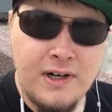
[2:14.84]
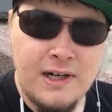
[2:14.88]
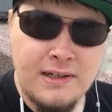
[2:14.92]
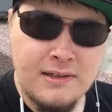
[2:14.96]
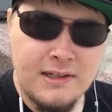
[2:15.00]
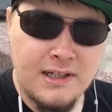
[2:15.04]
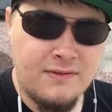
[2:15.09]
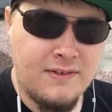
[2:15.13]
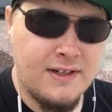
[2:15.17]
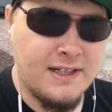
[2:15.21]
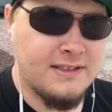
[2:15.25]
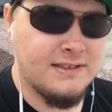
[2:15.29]

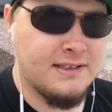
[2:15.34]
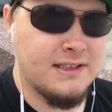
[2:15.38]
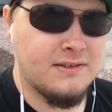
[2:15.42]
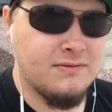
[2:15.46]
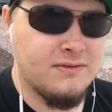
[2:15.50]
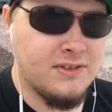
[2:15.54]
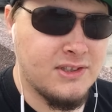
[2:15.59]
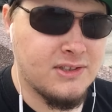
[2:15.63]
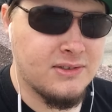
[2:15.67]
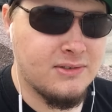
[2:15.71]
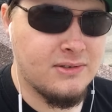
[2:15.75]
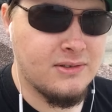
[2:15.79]
war, da war es
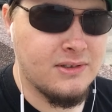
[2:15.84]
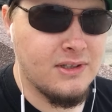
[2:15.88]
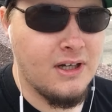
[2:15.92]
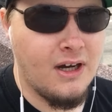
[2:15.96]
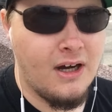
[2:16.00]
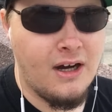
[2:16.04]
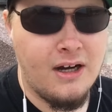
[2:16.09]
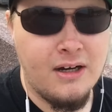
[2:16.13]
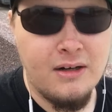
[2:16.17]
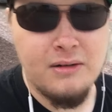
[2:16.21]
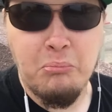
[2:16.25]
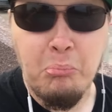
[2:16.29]
irgendwie so,
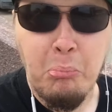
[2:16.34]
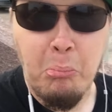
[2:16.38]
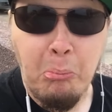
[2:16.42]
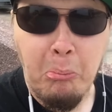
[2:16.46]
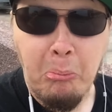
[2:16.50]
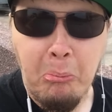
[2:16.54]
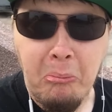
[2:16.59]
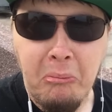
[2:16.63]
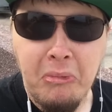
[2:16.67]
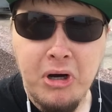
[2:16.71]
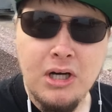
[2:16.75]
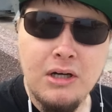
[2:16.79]
ja,
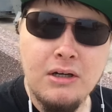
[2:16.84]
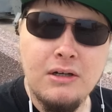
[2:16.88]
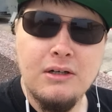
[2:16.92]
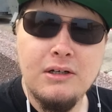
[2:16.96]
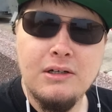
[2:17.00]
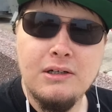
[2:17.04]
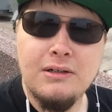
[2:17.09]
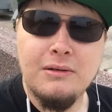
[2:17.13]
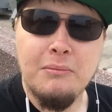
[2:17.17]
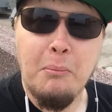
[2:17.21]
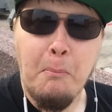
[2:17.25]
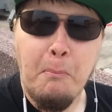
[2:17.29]

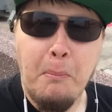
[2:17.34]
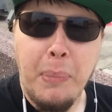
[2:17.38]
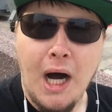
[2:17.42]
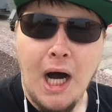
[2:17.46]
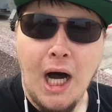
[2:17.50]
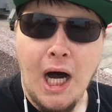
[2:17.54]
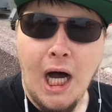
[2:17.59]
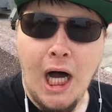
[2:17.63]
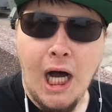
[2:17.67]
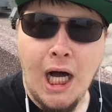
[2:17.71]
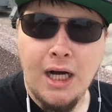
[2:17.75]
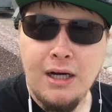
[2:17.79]
ein
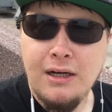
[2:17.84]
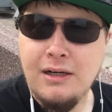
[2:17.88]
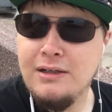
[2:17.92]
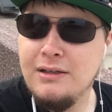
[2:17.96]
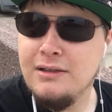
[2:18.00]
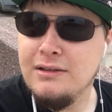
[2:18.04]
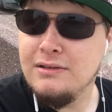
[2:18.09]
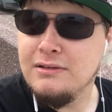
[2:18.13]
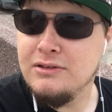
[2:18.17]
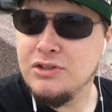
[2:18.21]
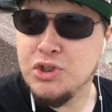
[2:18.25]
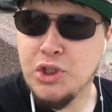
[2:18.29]
paar
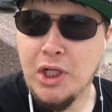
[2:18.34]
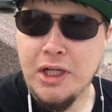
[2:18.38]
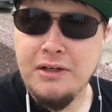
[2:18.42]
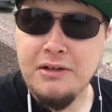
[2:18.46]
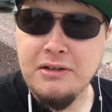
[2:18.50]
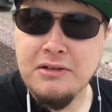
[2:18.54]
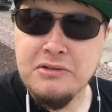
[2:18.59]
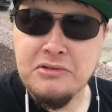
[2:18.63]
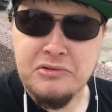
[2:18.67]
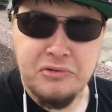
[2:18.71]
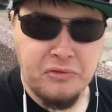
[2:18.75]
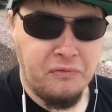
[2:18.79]

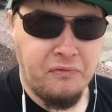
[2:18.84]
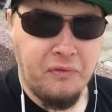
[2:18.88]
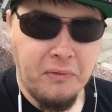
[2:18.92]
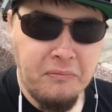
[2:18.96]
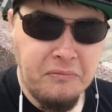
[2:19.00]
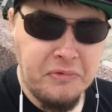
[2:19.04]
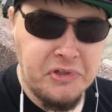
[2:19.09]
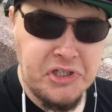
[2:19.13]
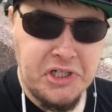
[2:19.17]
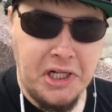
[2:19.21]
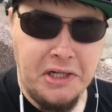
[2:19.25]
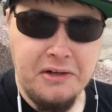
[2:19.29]
Stände, so
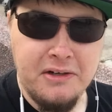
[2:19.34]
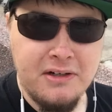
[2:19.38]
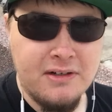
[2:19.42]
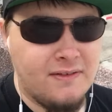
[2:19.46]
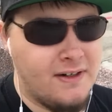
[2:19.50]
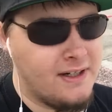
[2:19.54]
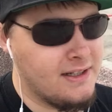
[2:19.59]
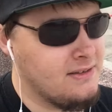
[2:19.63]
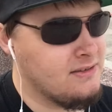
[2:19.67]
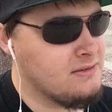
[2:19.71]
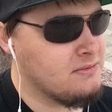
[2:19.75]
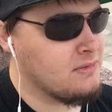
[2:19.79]
fünf Stände
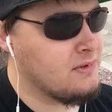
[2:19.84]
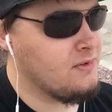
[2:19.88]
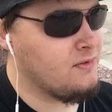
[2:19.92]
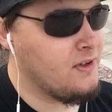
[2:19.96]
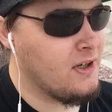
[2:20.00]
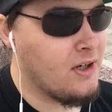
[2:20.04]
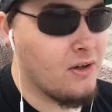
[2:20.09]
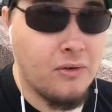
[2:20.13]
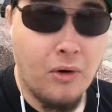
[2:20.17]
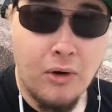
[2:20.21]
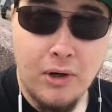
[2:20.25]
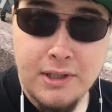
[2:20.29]
waren es
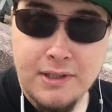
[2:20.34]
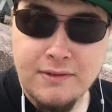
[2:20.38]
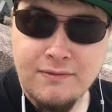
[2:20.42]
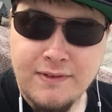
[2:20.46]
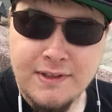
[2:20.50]
ungefähr. Und heute,